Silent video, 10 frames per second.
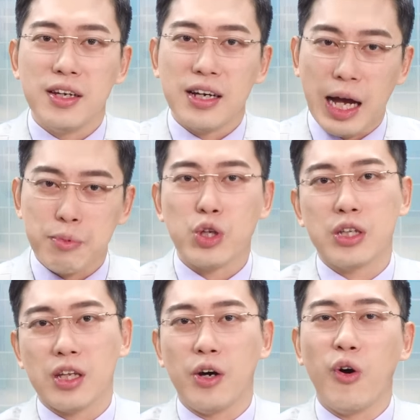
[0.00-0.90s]
还不
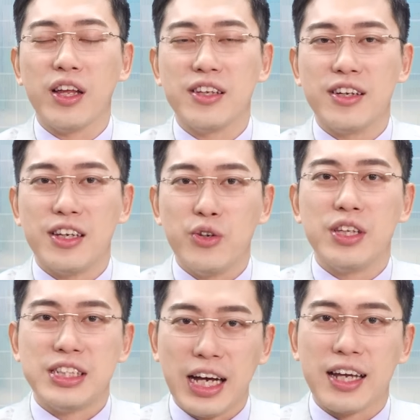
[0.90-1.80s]
算太晚，因为
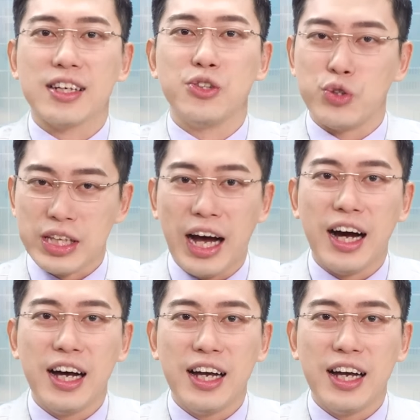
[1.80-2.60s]
你现在还可以学它，